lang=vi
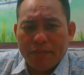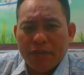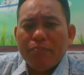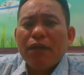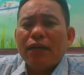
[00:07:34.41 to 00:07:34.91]

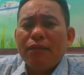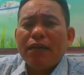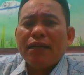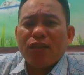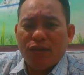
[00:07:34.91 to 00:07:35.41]
mình bực là bực
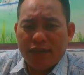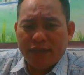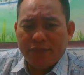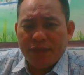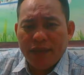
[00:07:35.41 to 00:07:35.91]
cái chỗ đó
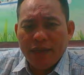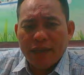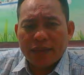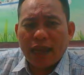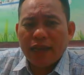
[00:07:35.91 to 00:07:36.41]

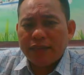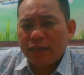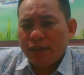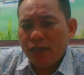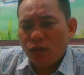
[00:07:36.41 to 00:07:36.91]
tại
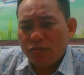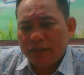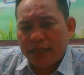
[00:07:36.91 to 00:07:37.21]
sao đến lúc